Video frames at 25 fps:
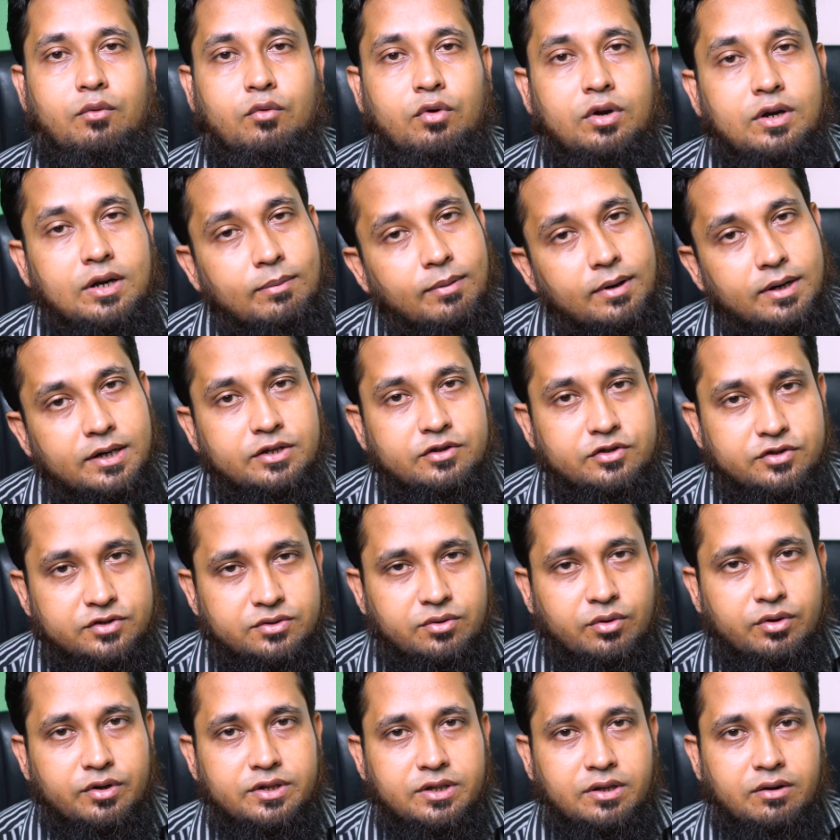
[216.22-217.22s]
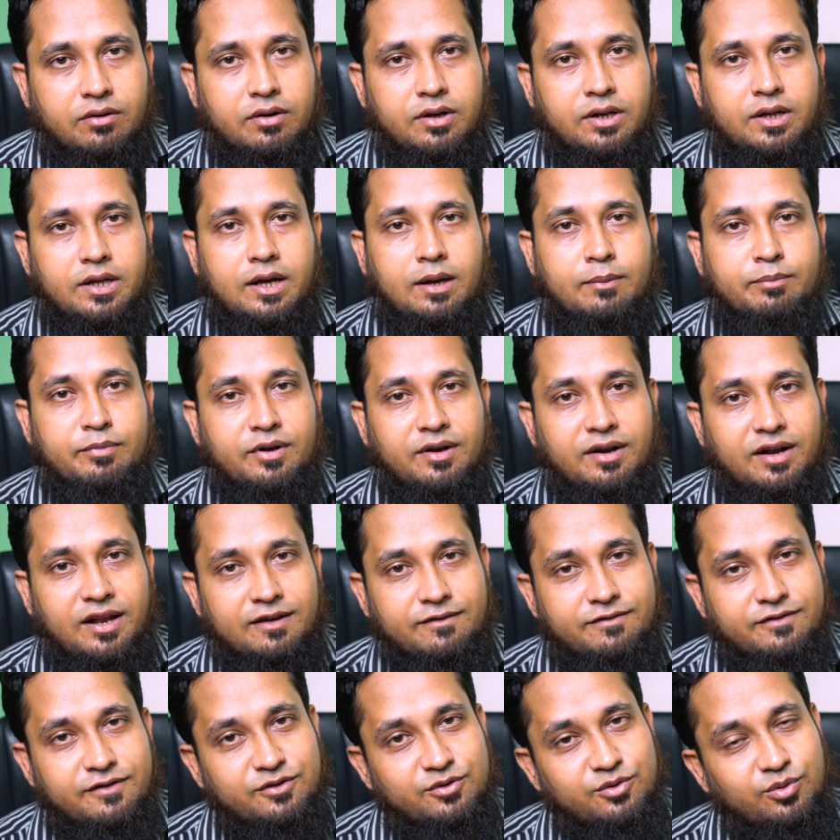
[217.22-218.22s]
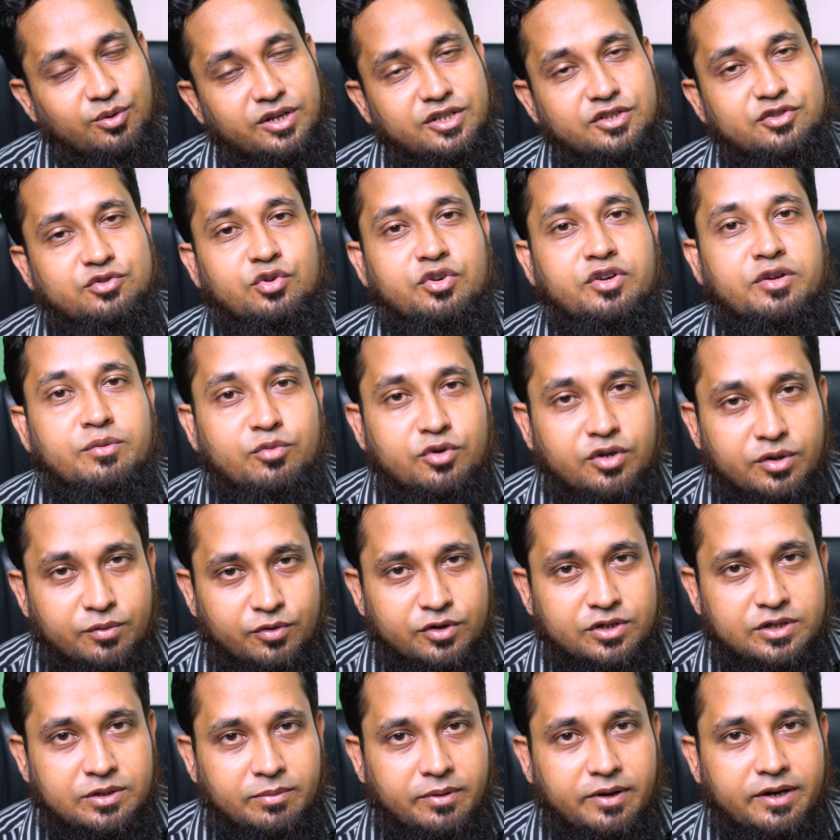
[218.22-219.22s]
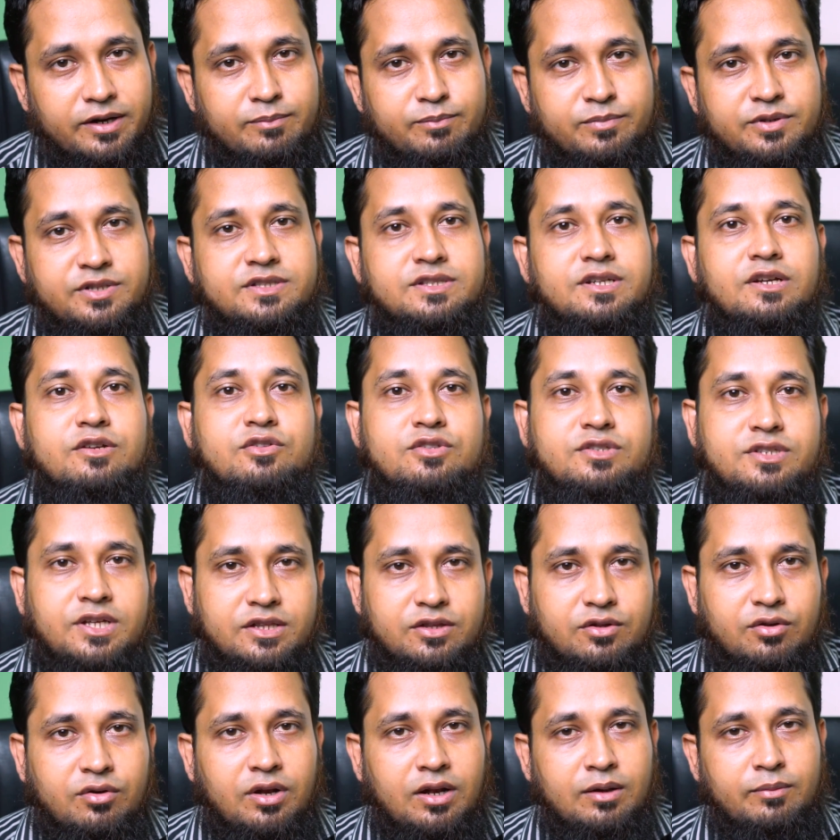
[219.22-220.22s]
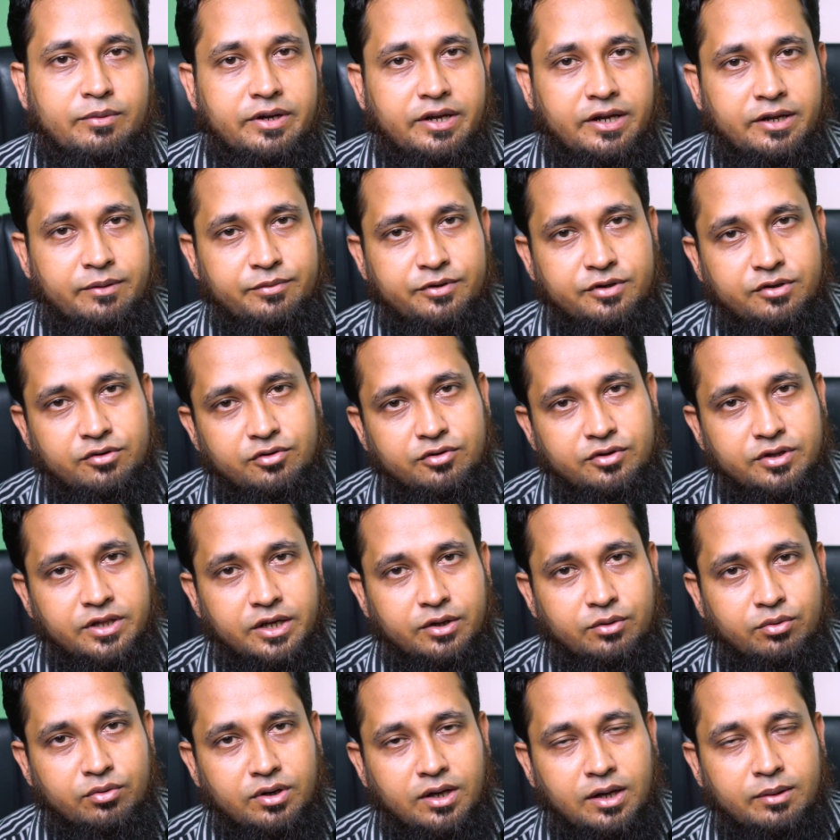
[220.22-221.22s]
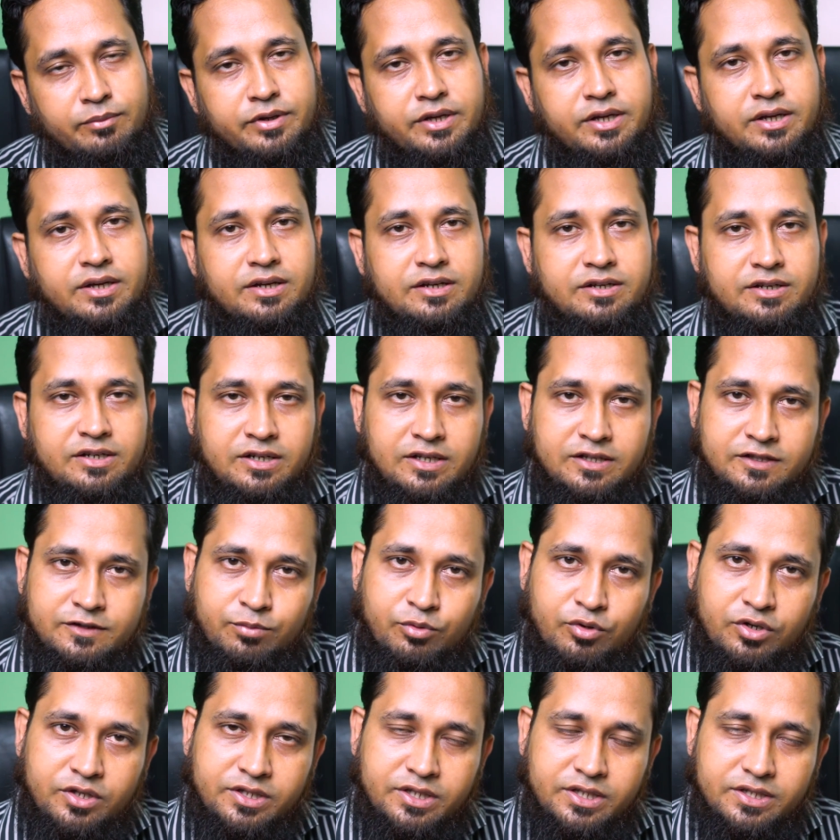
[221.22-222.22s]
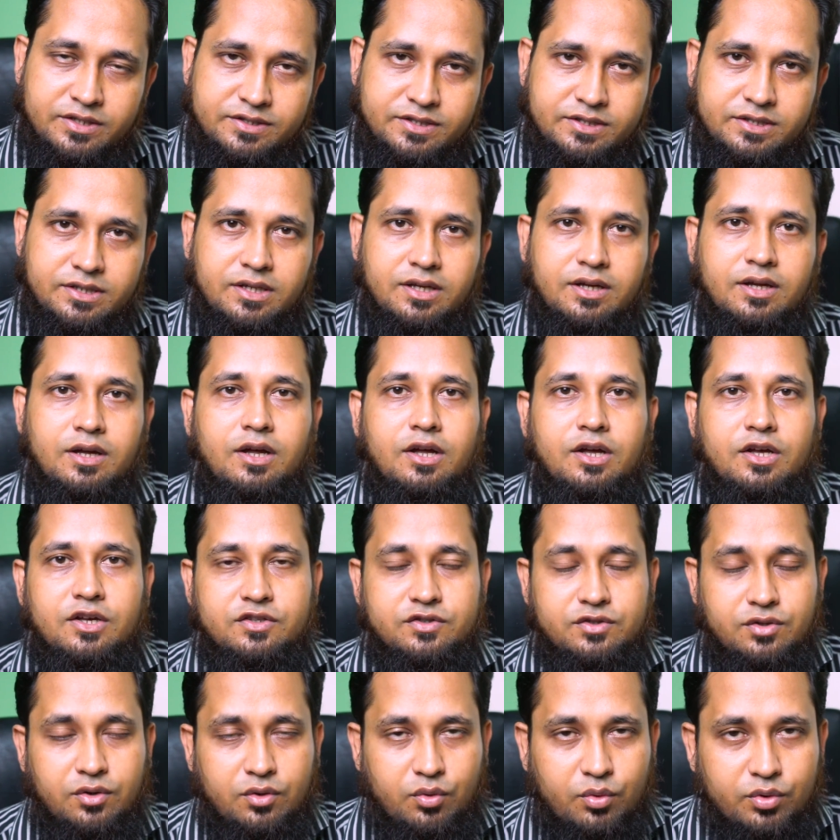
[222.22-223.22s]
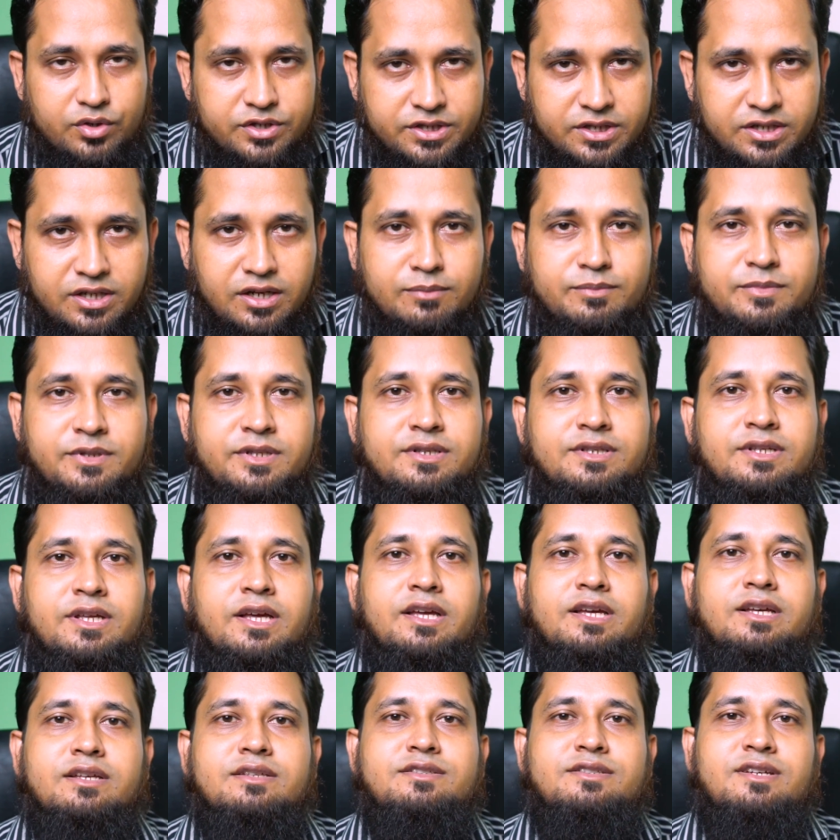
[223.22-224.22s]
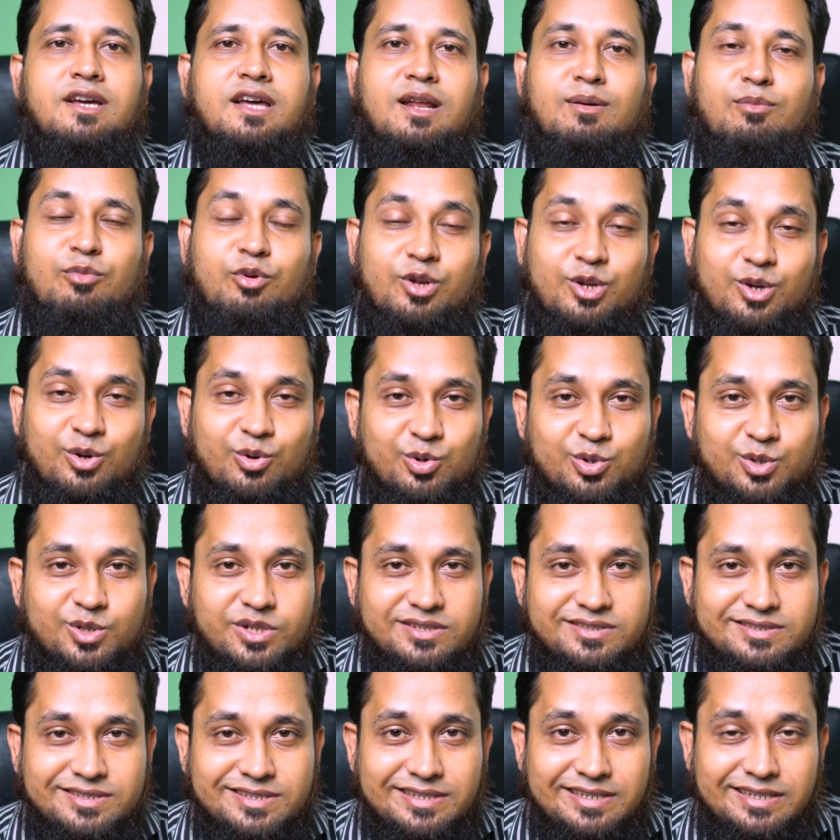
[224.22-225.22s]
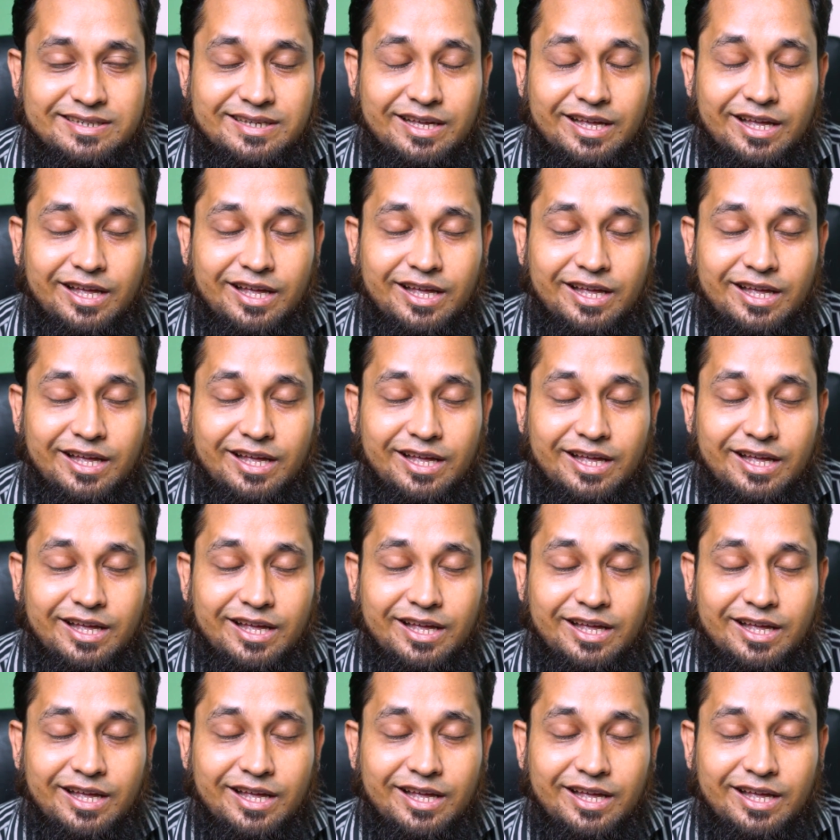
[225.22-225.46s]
উল্টাপাল্টা ইউজ করেন তাহলে আপনার লাইফ কিন্তু অনেক ঝুঁকির মুখে পড়তে পারেন বিস্তারিত জানতে হলে আমার এই ভিডিওটি দেখুন আমি এখানে ডিটেলস বলে দিয়েছি সো কোয়েশ্চেন অফ দি ডে যারা মনে করতেন যে